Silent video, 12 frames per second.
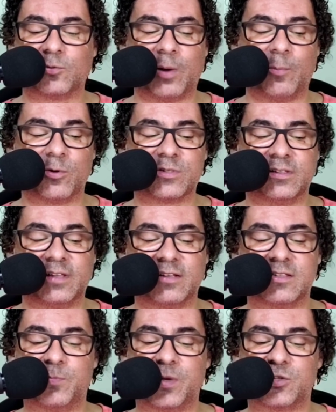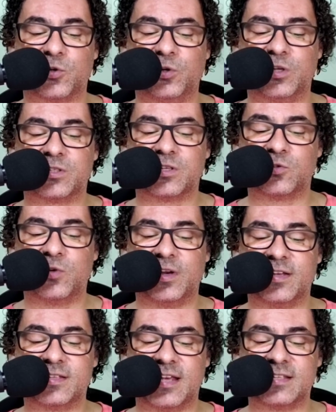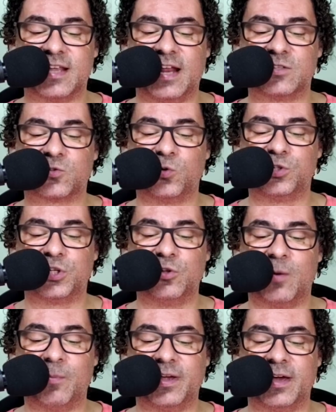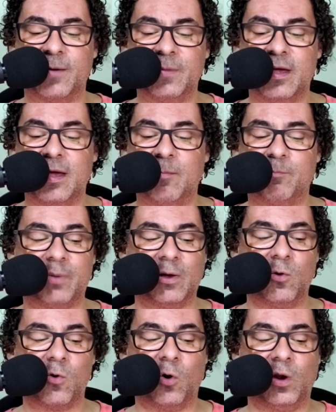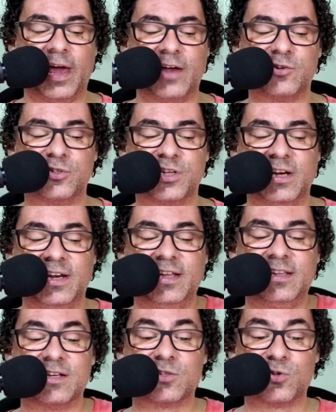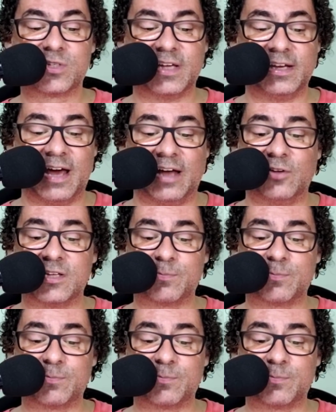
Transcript: para aposentados e pensionistas do INSS será discutido amanhã pelo Colégio de Líderes do Senado.